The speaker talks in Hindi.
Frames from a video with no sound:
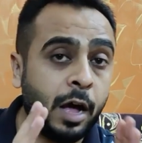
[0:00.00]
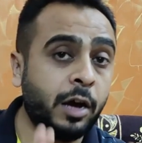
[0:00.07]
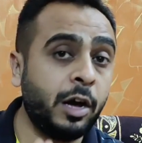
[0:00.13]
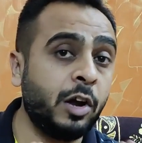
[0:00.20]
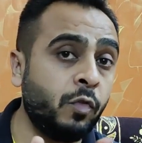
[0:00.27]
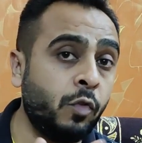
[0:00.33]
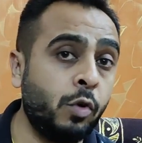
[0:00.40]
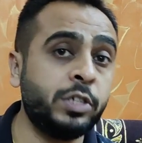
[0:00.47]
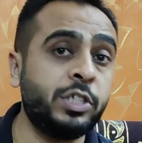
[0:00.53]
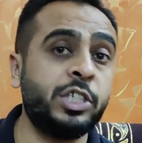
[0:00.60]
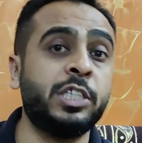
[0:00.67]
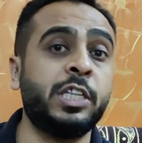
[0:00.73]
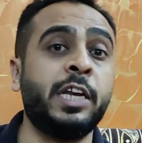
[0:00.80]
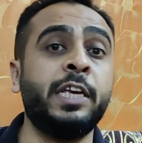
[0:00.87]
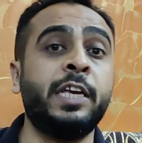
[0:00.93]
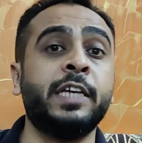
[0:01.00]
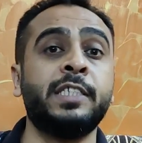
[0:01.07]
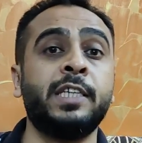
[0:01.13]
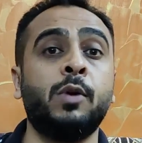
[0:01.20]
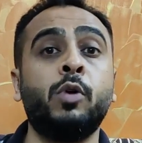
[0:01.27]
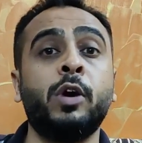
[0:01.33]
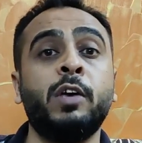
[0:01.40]
अगर वो अच्छे तरीके
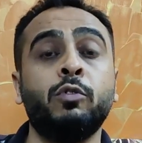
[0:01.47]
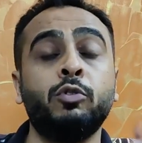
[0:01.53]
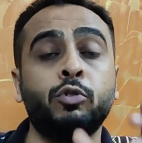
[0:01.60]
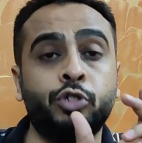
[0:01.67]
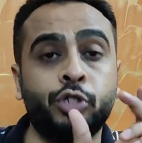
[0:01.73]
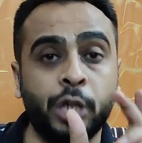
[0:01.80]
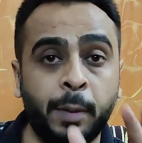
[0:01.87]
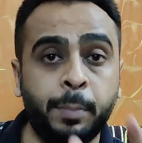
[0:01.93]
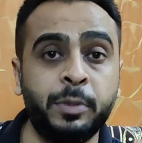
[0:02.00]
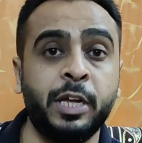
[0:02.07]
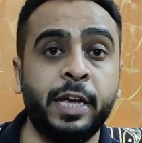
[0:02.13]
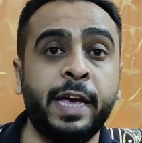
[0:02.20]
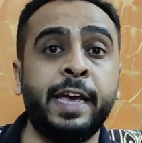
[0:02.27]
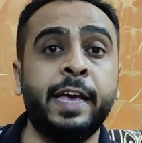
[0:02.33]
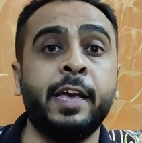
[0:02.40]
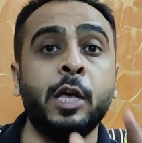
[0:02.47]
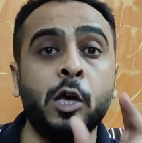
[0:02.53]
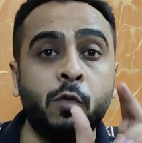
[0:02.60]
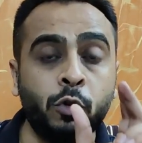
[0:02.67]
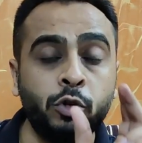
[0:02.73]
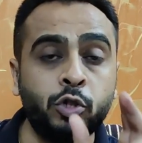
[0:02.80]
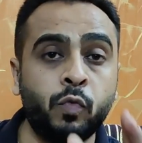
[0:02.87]
से हो गई वो जो शब्द हैं
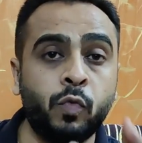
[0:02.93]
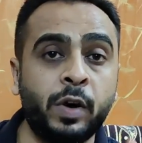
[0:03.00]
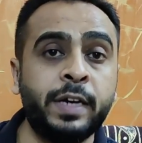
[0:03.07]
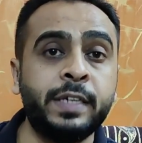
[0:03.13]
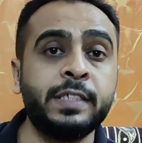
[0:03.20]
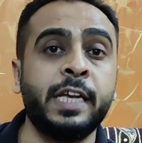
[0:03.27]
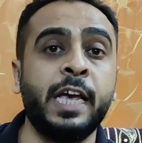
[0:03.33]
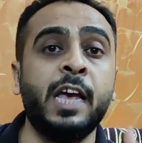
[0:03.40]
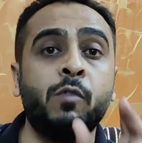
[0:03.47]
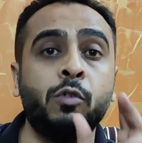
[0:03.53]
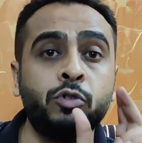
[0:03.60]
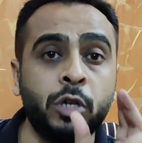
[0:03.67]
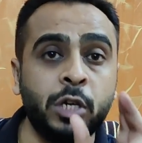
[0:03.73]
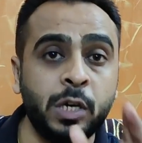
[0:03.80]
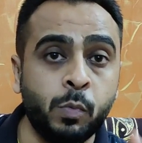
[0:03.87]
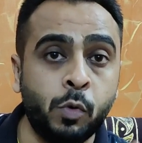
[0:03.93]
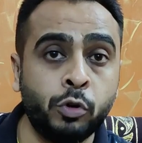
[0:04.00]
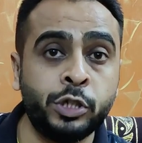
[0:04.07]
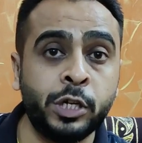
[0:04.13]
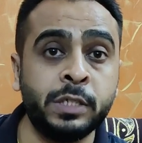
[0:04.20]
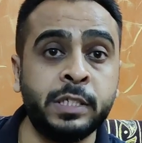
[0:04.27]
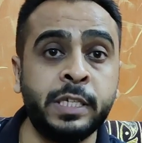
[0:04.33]
वो जो वर्ड्स हैं वो जो
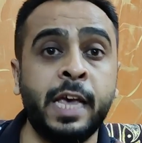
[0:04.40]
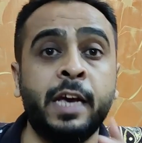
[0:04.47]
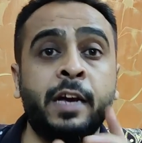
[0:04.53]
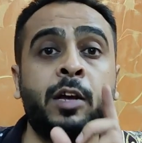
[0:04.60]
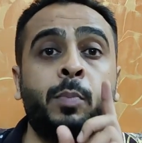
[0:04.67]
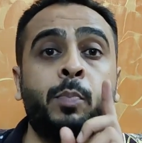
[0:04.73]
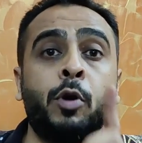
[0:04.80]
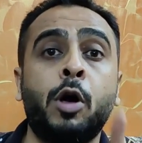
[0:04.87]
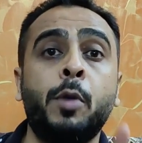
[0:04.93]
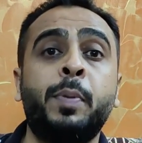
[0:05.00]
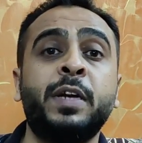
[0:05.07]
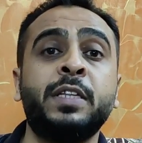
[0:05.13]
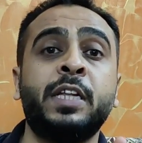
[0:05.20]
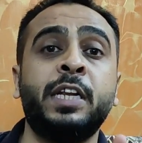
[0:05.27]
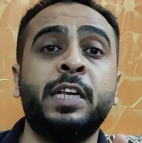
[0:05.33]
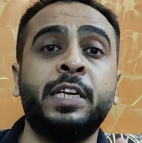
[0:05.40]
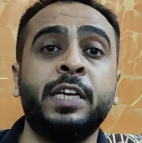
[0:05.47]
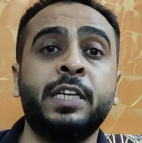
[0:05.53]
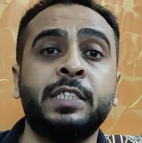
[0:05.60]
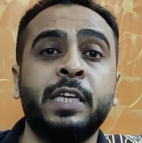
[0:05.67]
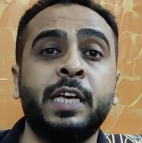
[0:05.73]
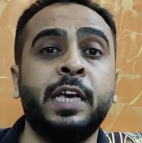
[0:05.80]
इमोशंस हैं अगर प्रॉपर
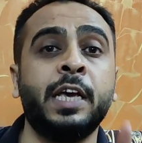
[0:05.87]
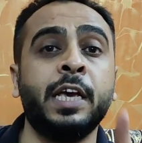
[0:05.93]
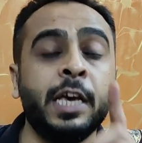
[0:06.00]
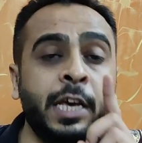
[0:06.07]
तरीके से